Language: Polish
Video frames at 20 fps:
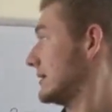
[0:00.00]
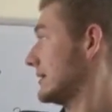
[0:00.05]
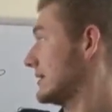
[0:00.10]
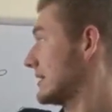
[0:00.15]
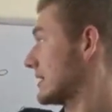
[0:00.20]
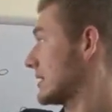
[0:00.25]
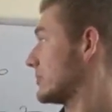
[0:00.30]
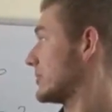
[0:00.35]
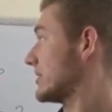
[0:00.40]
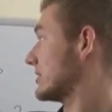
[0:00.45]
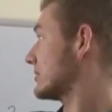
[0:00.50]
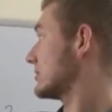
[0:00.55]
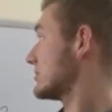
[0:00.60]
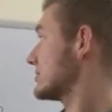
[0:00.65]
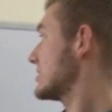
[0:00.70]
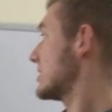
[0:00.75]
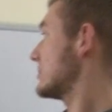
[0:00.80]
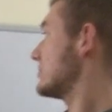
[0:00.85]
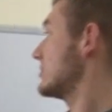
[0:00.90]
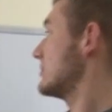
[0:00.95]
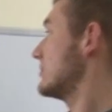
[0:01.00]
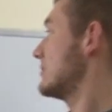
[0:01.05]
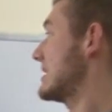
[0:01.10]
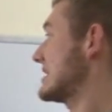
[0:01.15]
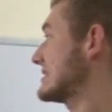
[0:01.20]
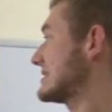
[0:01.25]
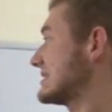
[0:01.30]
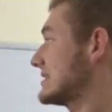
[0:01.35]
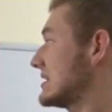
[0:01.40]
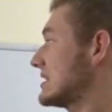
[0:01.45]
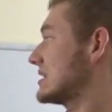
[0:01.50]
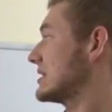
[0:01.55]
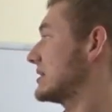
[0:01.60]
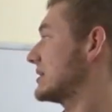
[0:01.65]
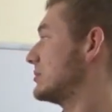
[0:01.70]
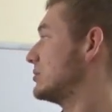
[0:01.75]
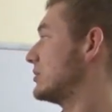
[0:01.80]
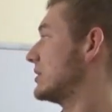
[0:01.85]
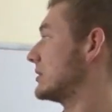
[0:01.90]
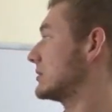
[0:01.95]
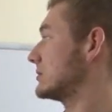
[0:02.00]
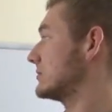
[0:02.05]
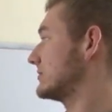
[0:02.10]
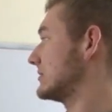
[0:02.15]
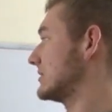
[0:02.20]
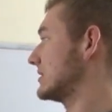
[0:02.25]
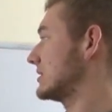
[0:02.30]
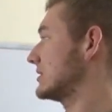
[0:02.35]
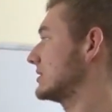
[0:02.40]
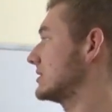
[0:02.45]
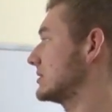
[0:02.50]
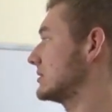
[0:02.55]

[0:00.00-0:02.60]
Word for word: Jaka prędkość, aby masa była równa